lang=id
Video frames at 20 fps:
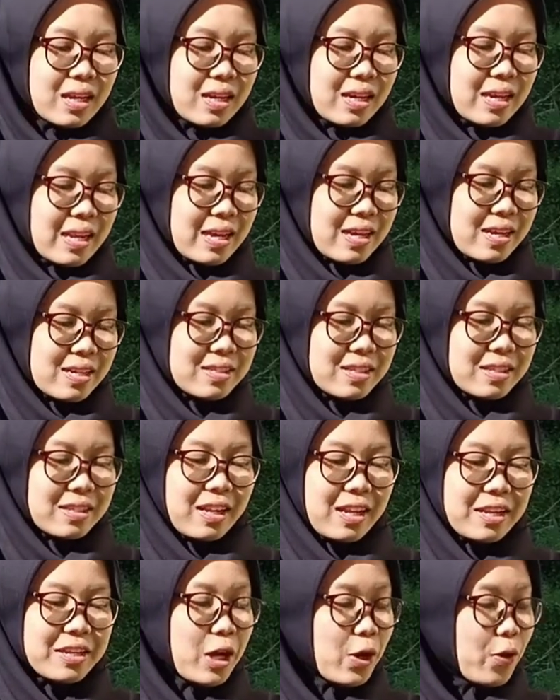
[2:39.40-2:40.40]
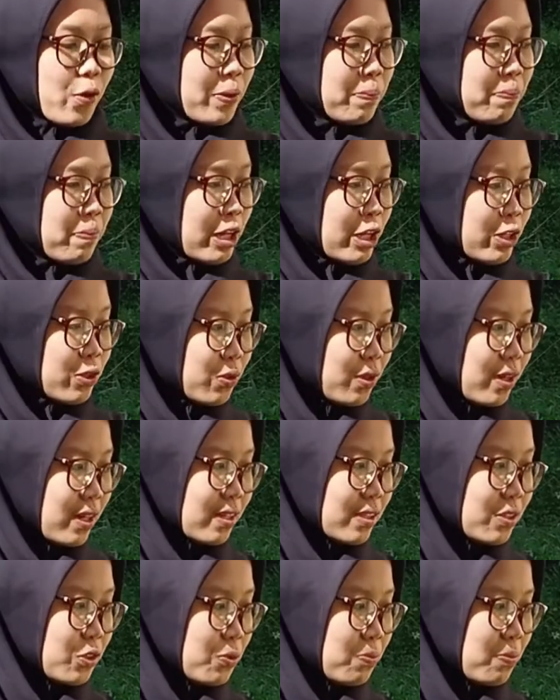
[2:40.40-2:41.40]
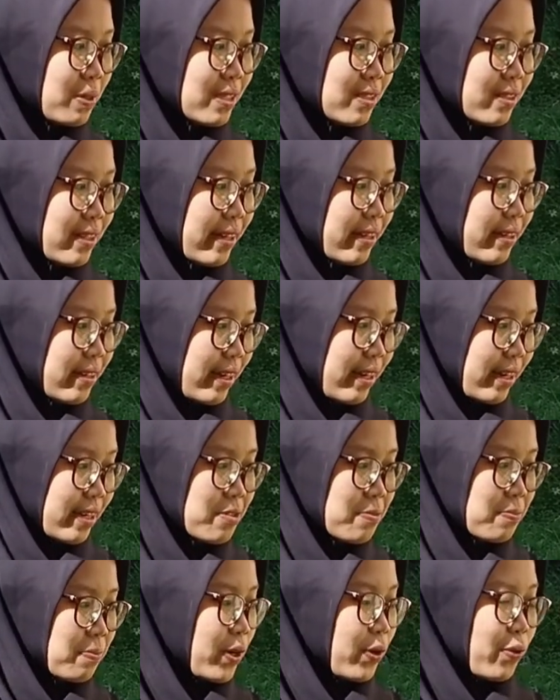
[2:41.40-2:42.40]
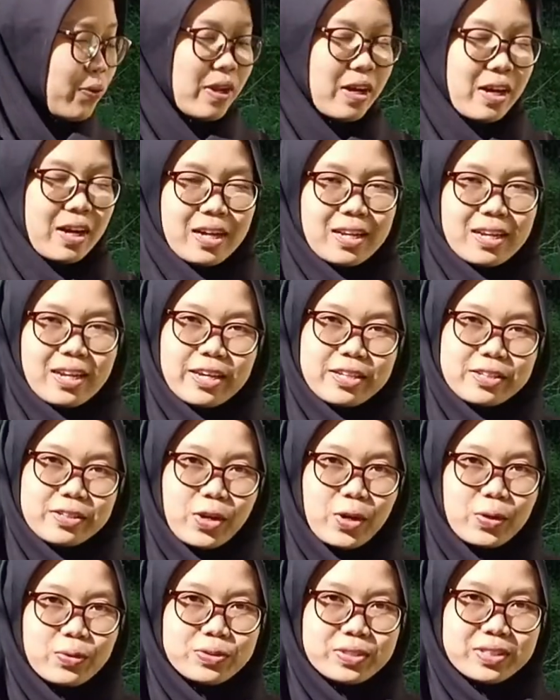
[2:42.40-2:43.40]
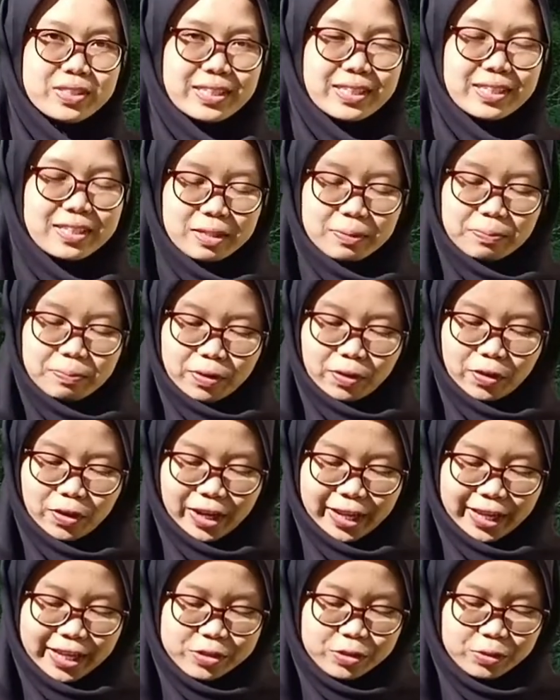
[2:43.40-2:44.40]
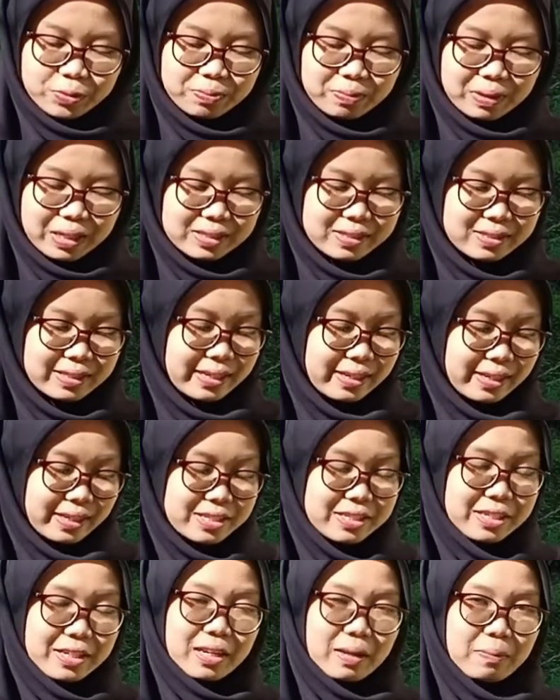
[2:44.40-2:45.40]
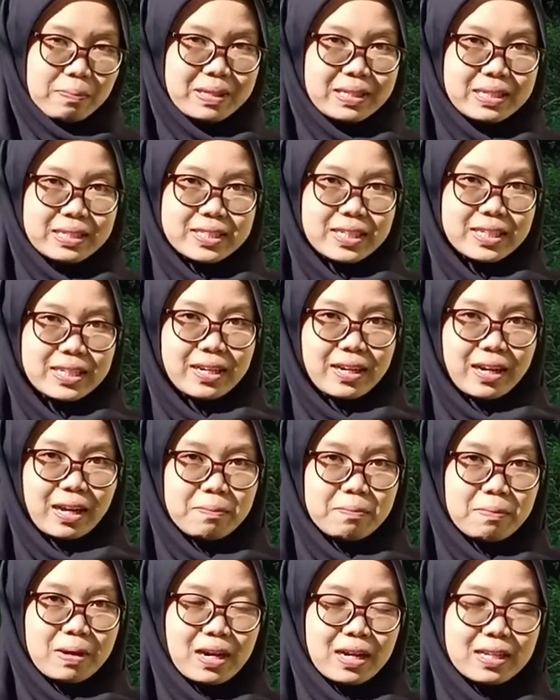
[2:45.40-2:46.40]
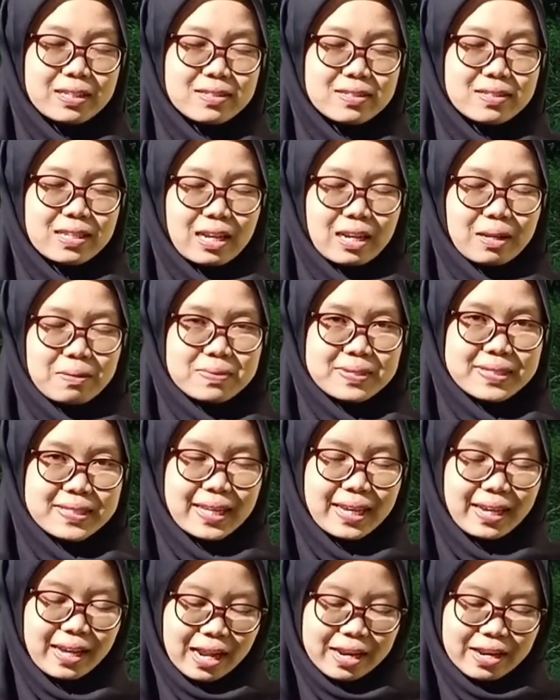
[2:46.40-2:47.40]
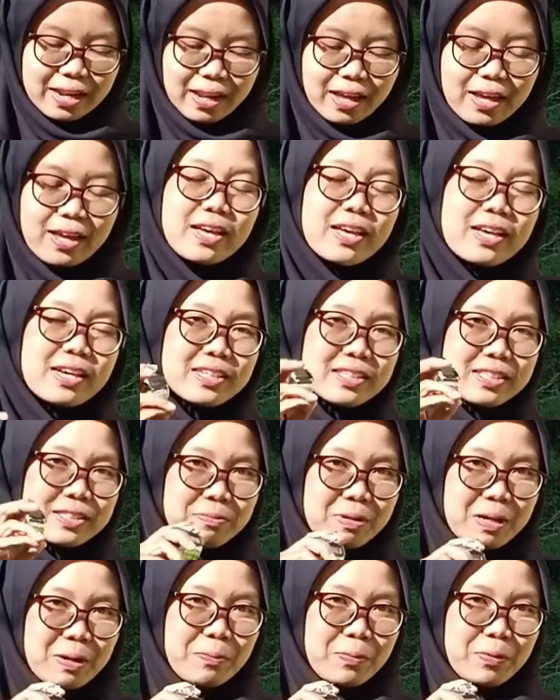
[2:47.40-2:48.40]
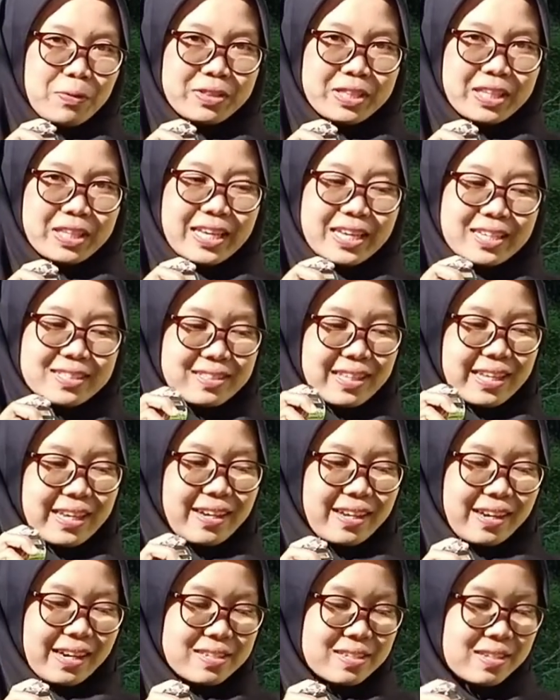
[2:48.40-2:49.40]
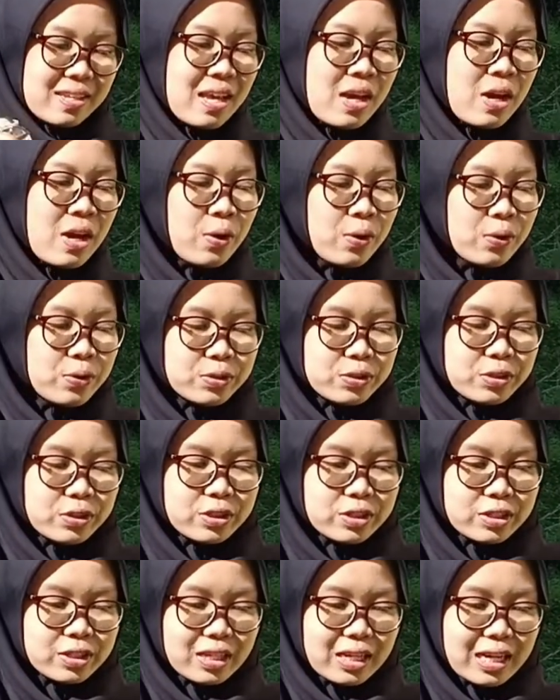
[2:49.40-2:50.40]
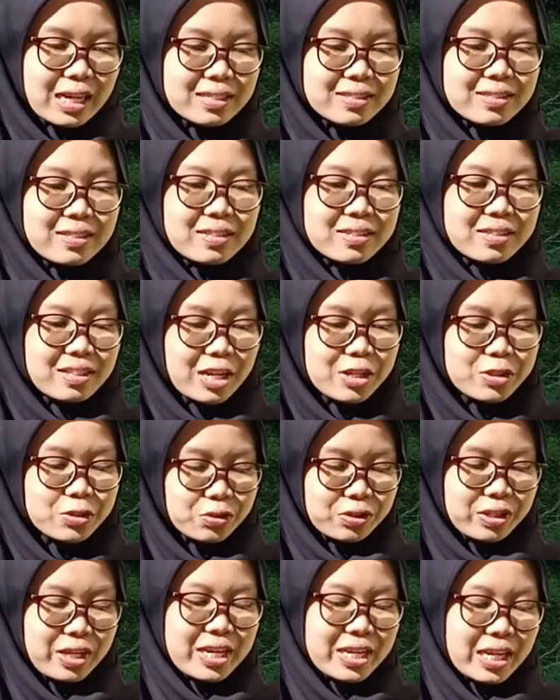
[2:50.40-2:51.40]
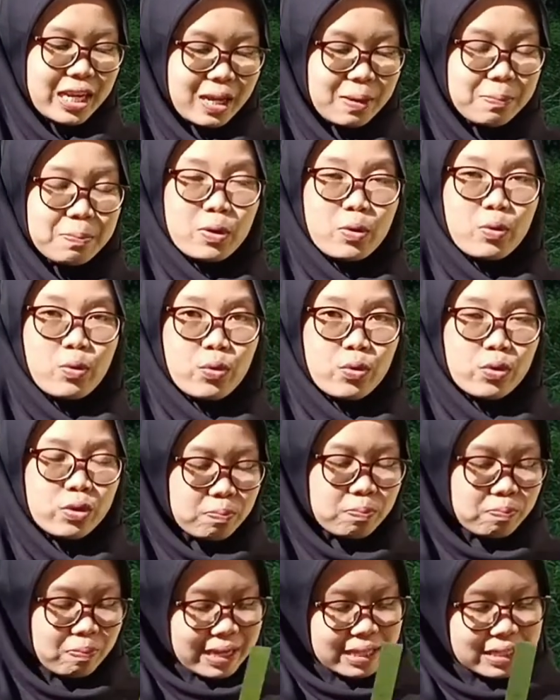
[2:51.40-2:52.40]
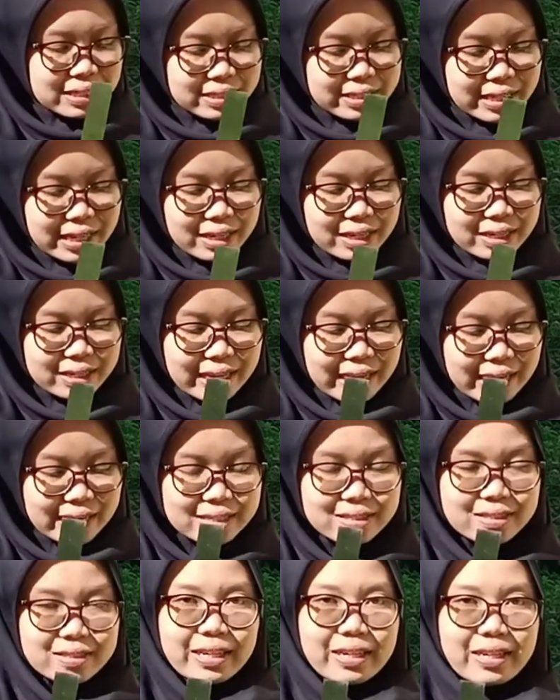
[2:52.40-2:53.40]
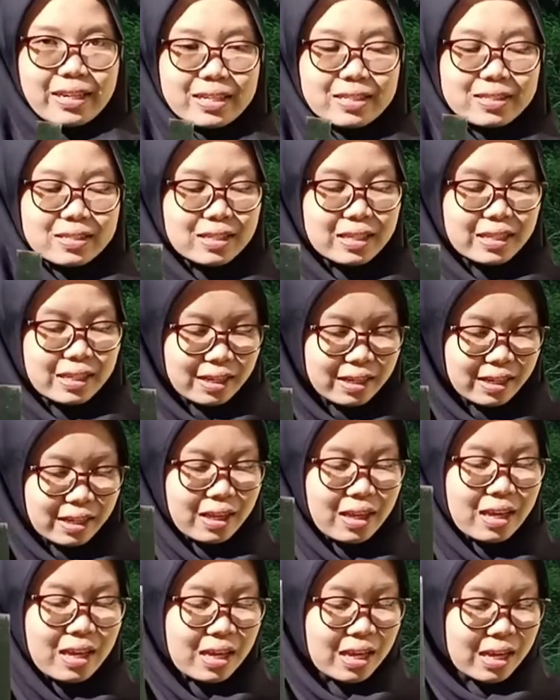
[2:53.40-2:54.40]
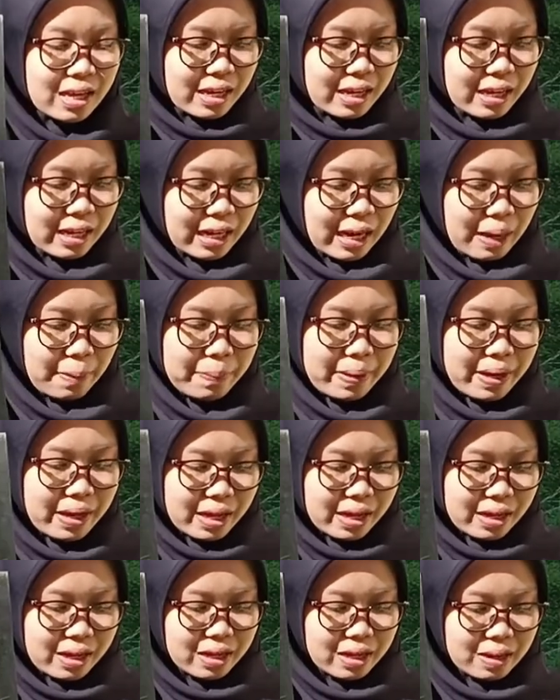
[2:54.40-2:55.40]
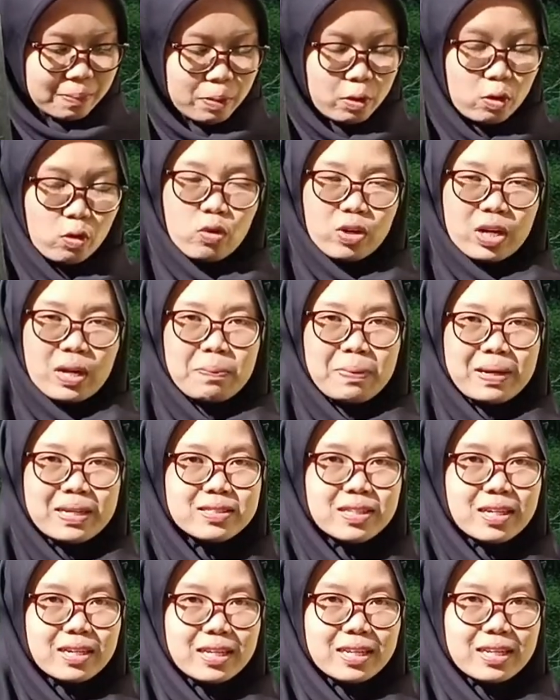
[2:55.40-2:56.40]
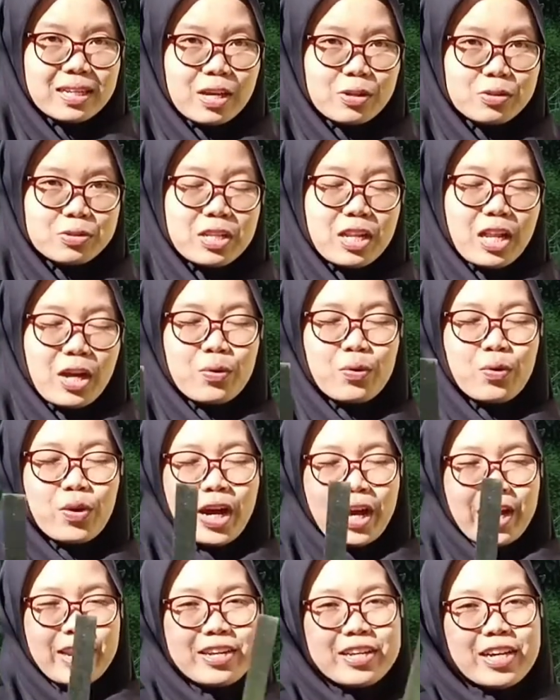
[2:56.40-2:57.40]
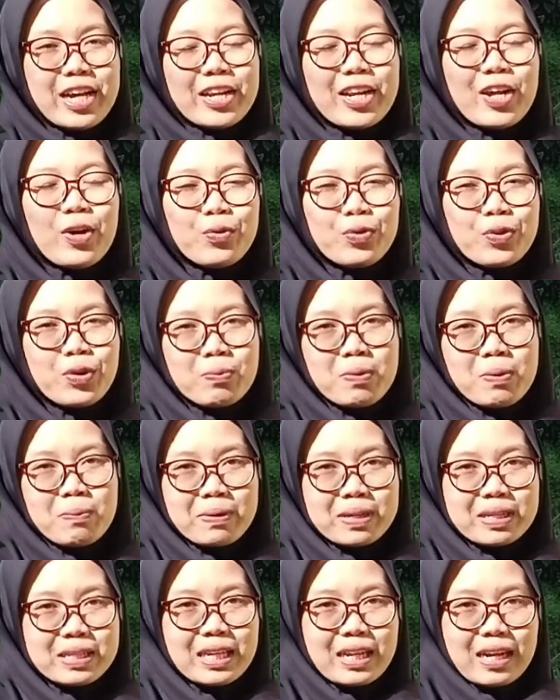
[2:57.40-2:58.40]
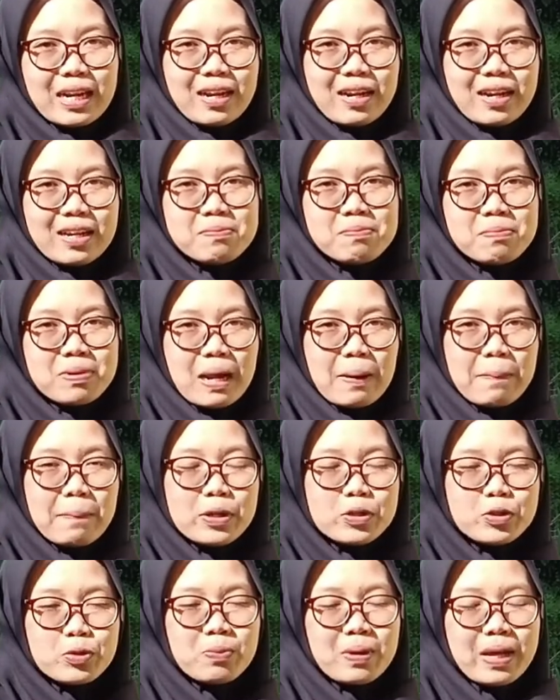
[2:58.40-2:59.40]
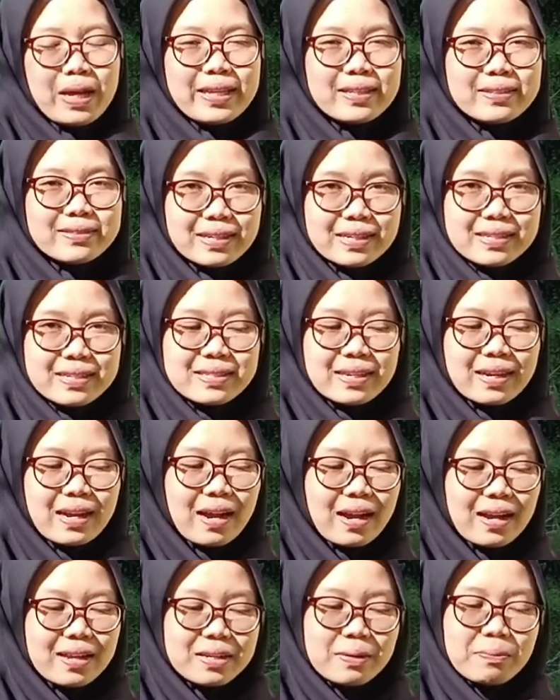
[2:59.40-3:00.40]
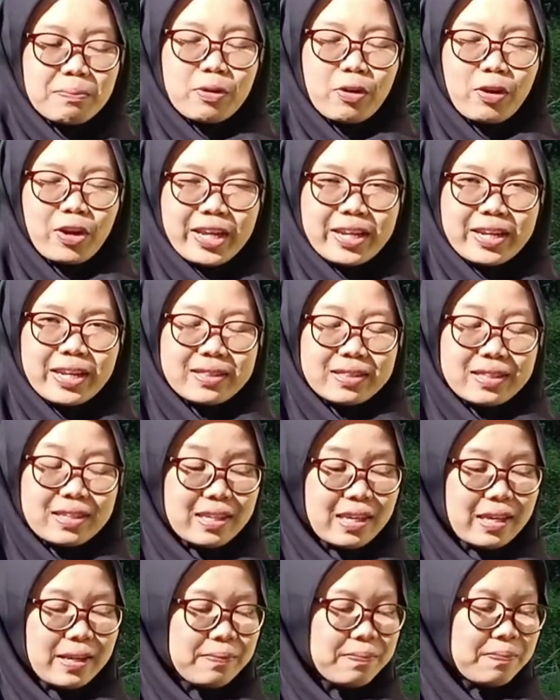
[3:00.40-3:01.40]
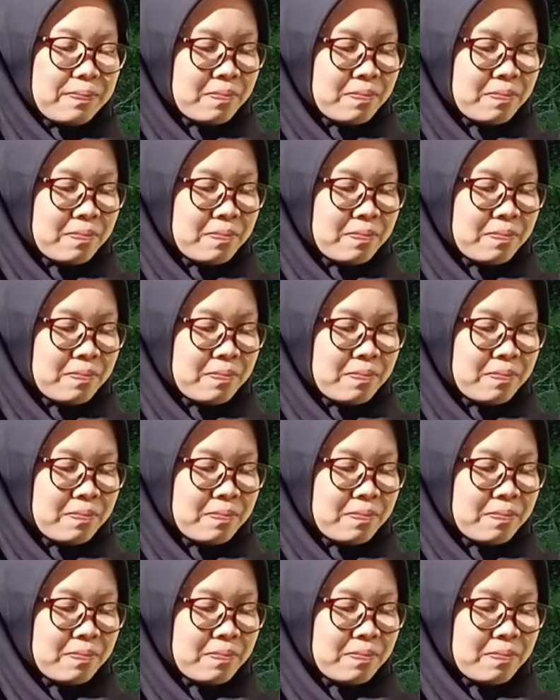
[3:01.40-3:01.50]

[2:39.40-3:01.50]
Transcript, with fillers: Nah, setelah dilakukan perhitungan jumlah stake trace menggunakan hand counter, diperoleh jumlah stake trace yang dapat dijadikan bahan tanam stake adalah 93 stake trace. Untuk hasil selanjutnya adalah mengukur panjang dari stake trace sendiri. Kenapa uh, pengukuran panjang ini harus dilakukan? Karena untuk memperkirakan berapa jumlah entres yang akan diperoleh nantinya.